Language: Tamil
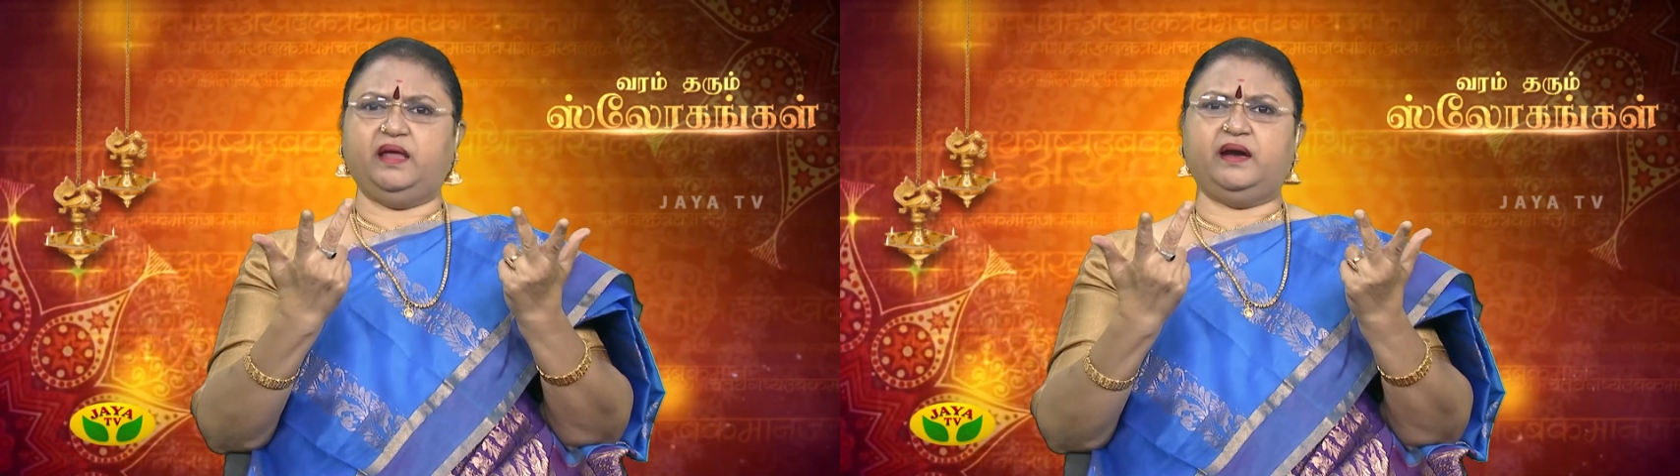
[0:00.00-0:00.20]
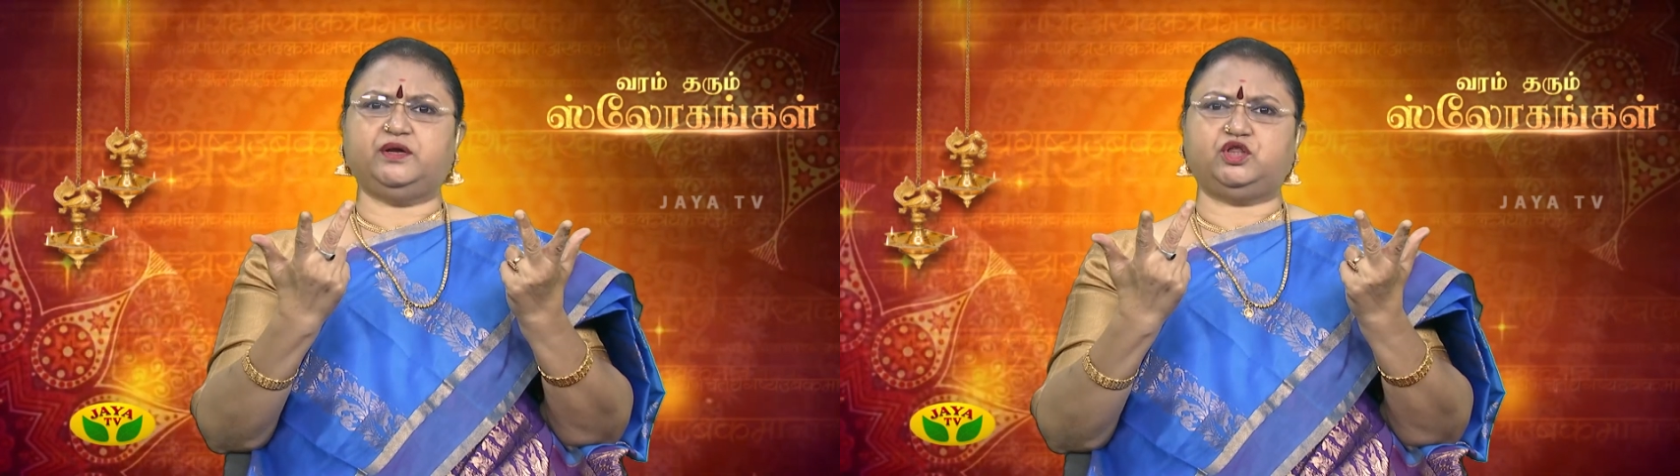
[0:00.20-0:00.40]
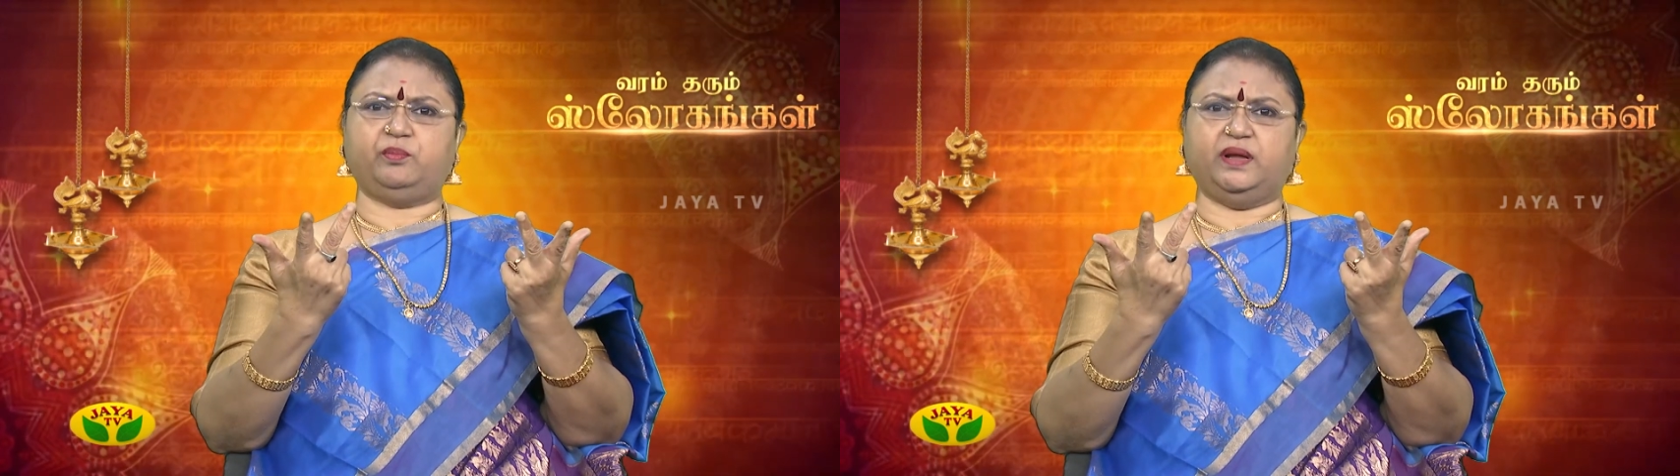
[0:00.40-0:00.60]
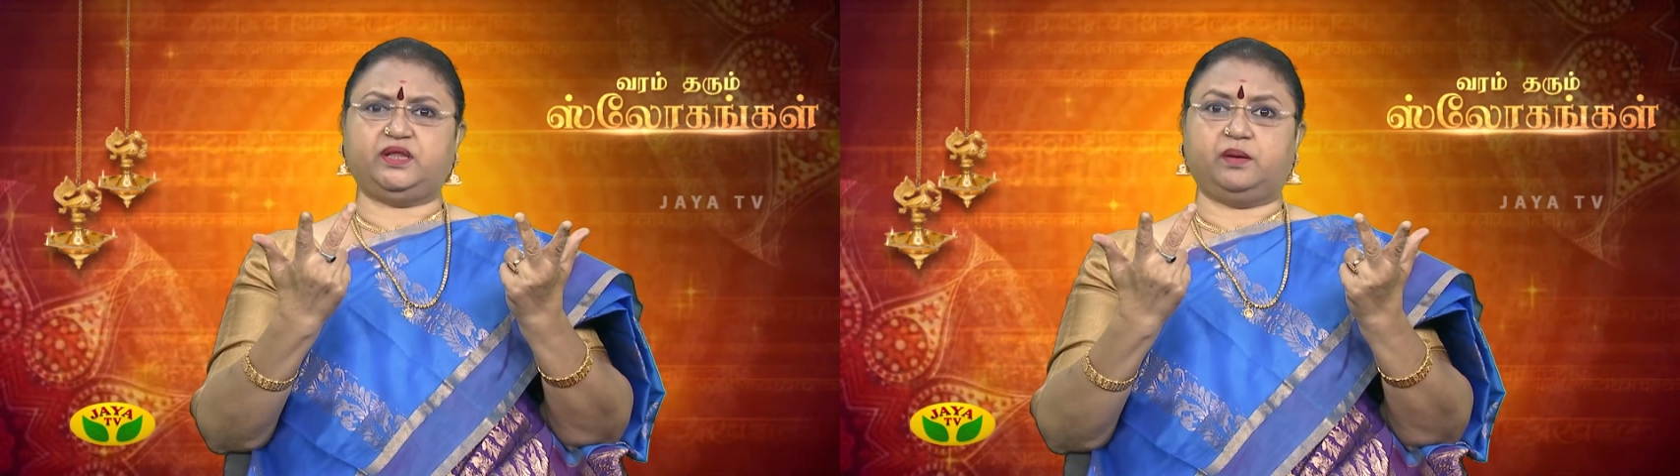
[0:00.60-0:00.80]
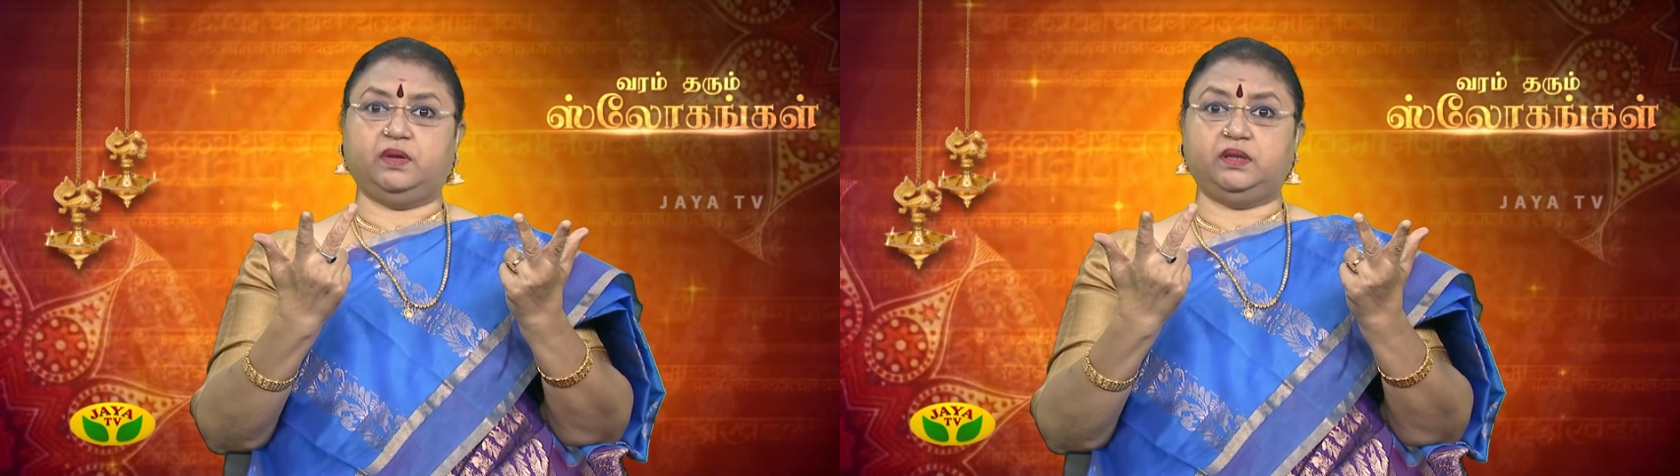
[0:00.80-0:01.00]
ஈரெழுத்து
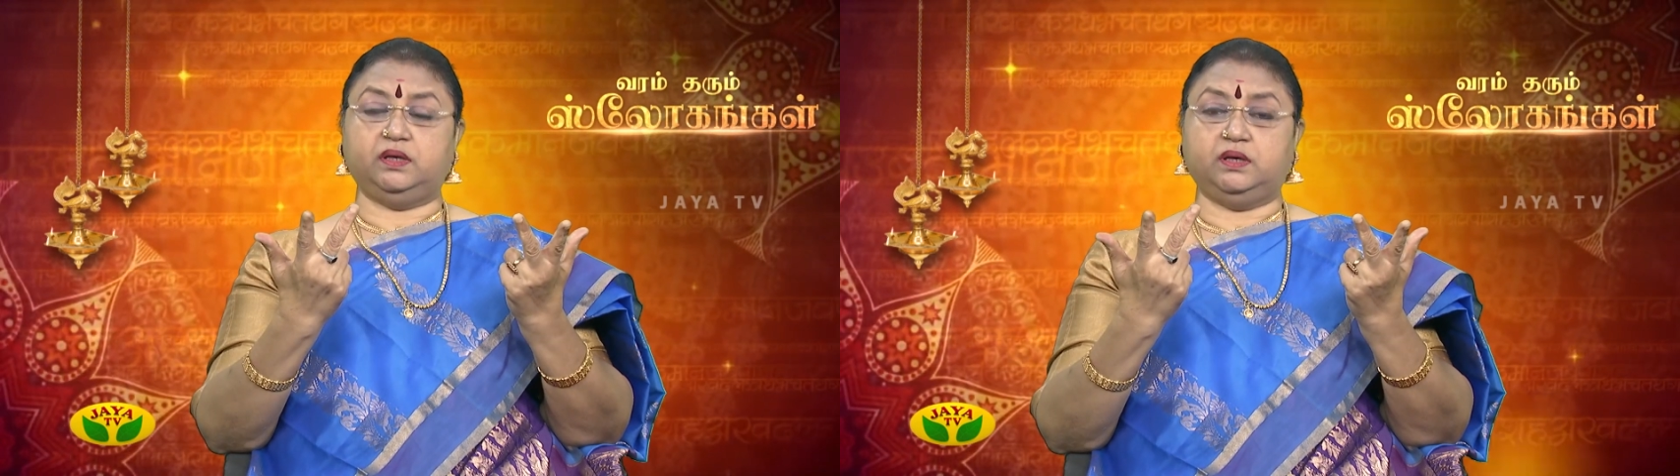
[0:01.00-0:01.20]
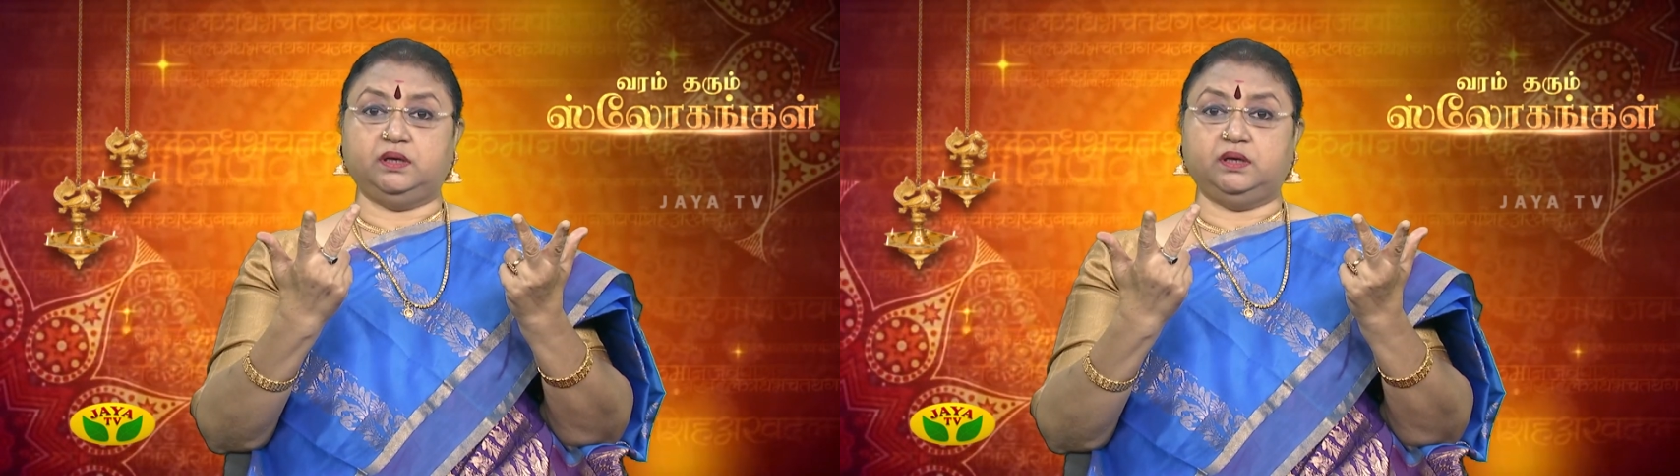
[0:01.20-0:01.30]
மந்திரம் வந்து